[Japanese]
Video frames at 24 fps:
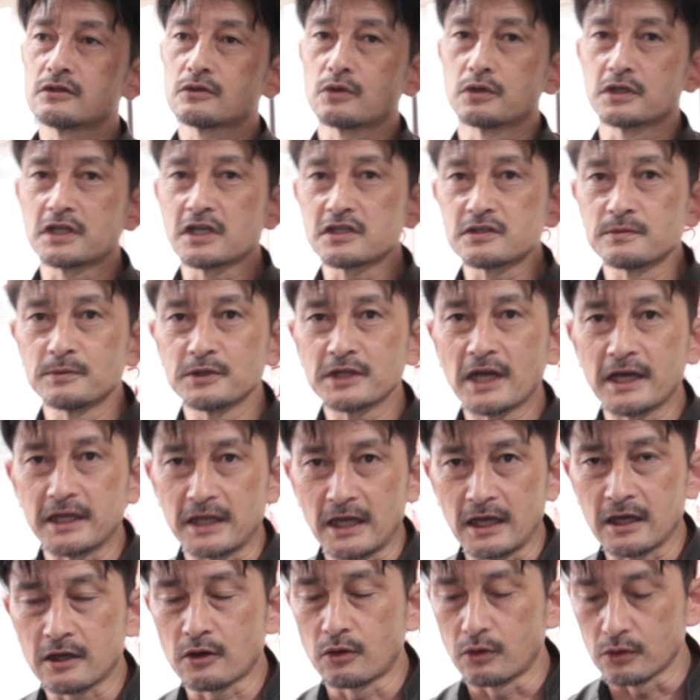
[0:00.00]
とてつもない
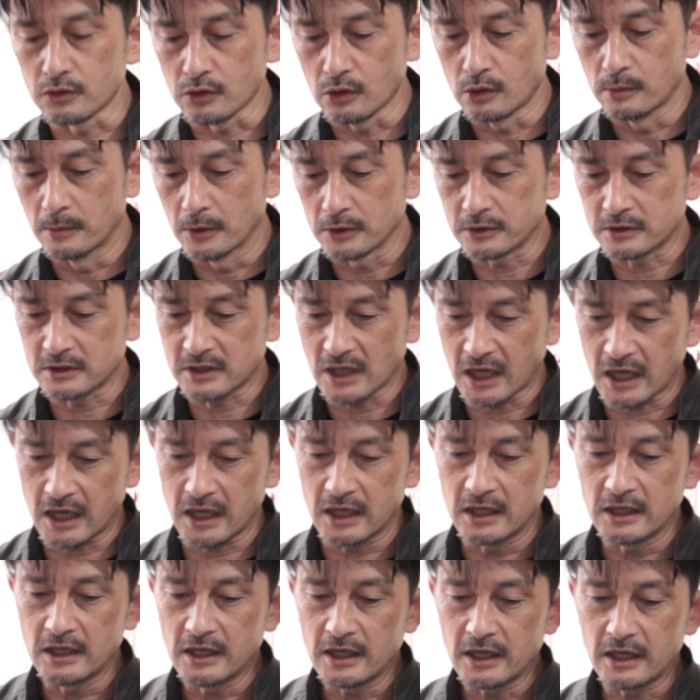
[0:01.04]
ね、コードを持っ
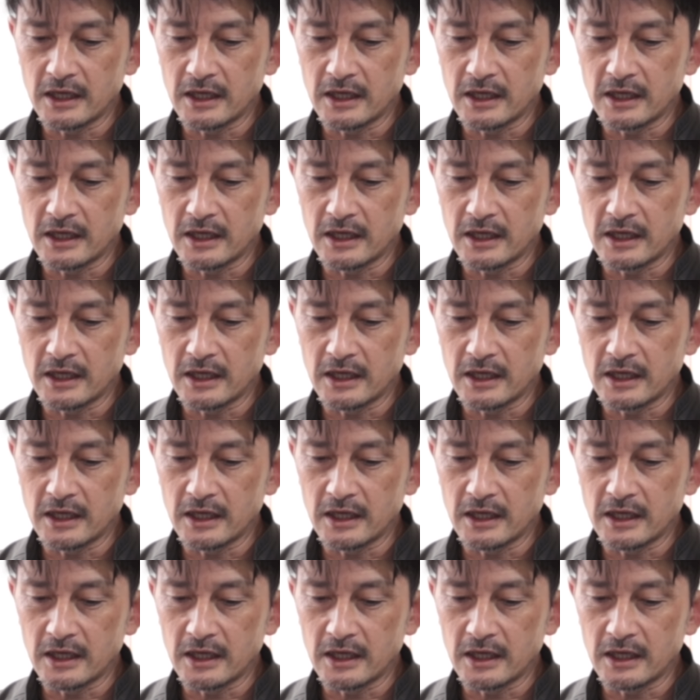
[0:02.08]
た、